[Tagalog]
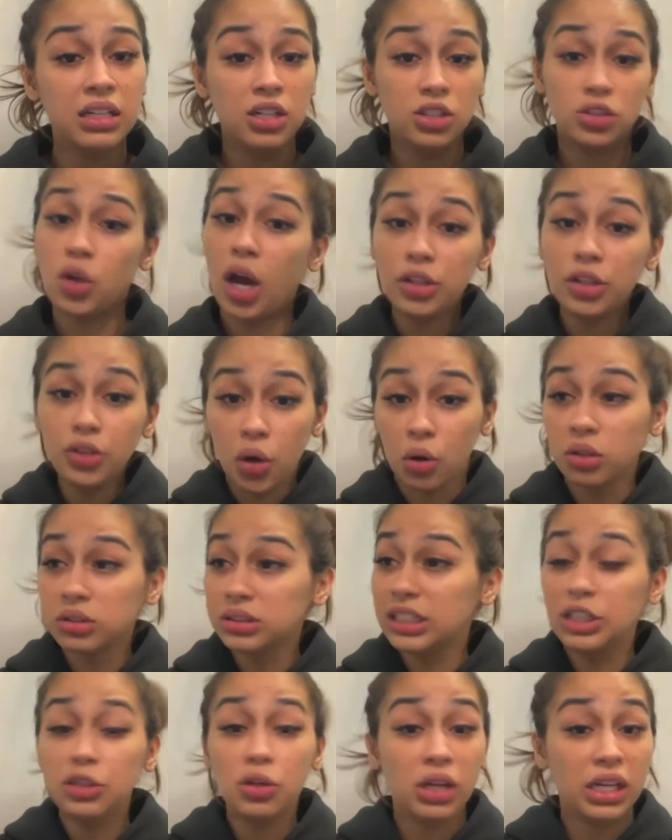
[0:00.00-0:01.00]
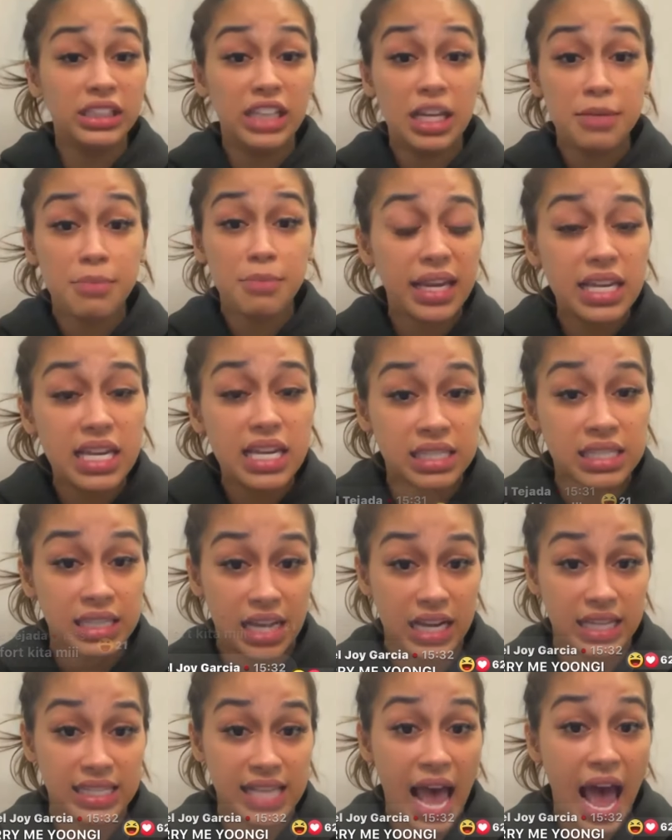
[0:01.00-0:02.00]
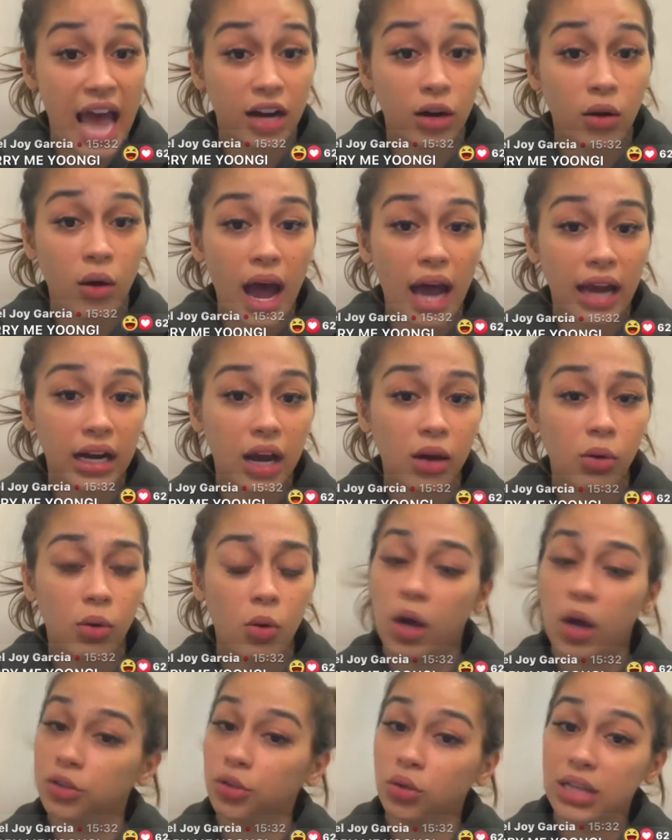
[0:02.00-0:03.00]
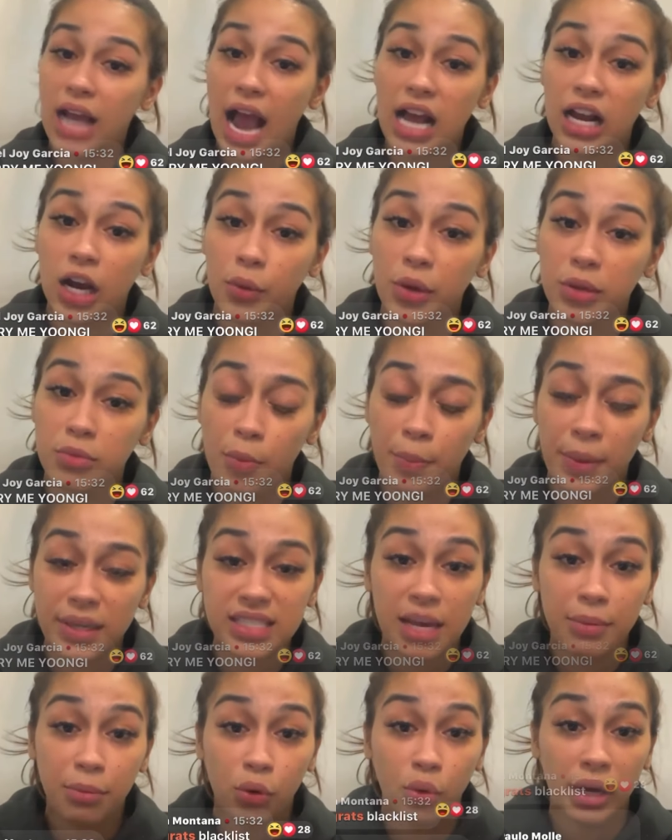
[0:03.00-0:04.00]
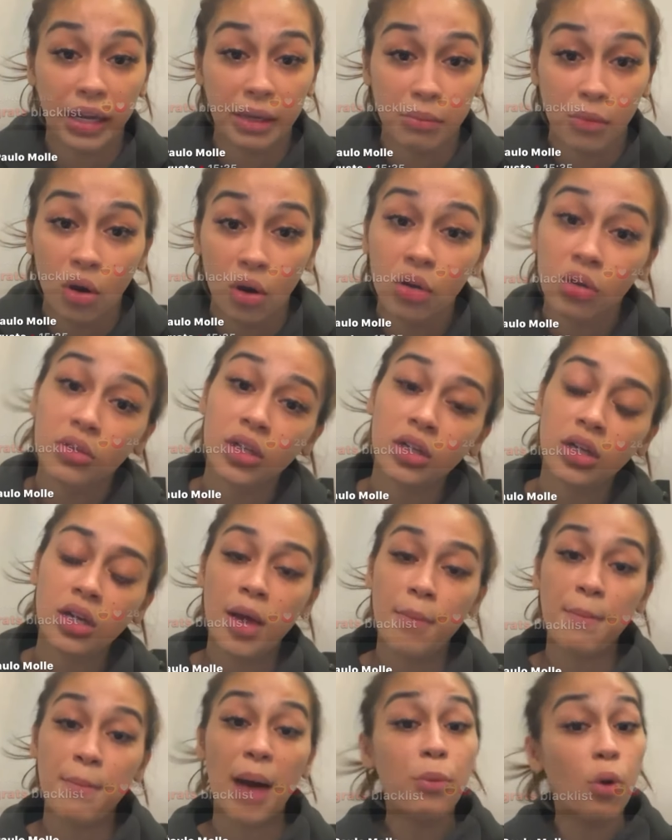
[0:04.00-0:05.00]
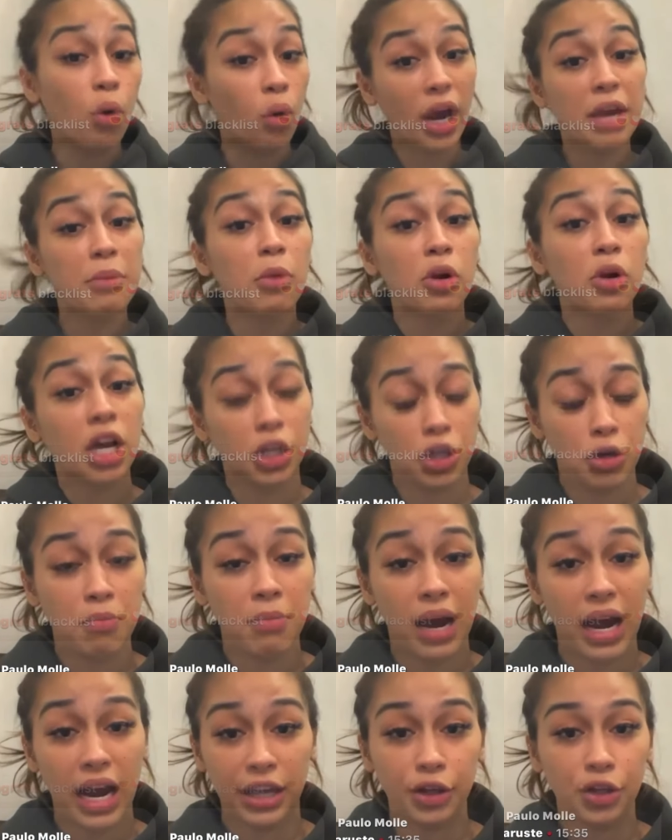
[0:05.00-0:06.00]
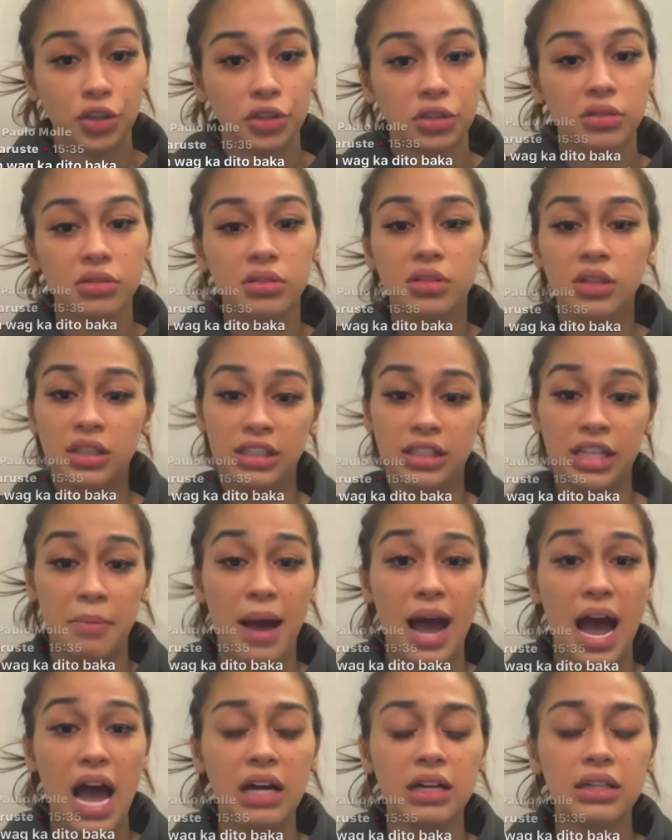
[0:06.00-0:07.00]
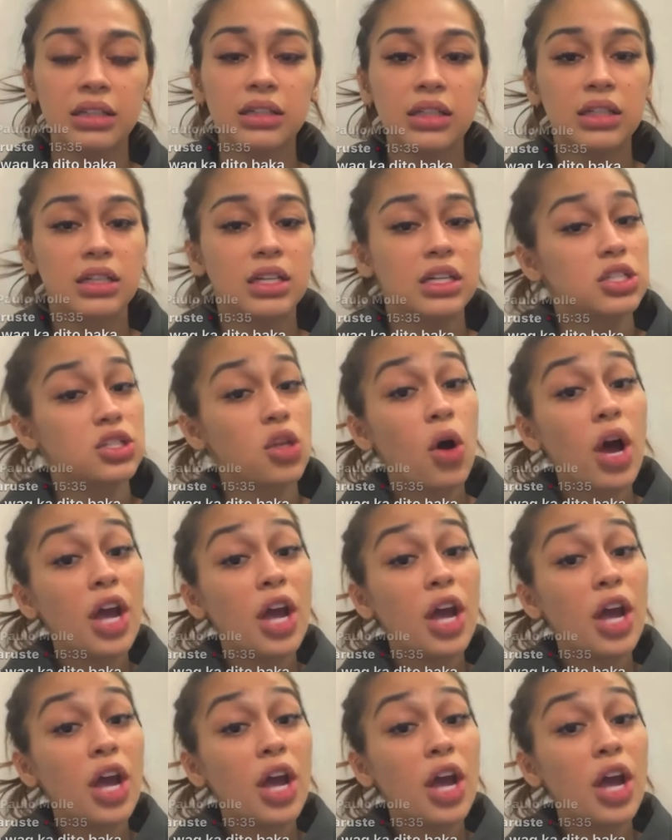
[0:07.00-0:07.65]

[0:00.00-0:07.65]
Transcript: So ano, sinong hindi mai stress sa araw-araw kung anong gagawin mo pa sa buhay mo? Mabuhay mo lang yung mga yon, 'di ba? So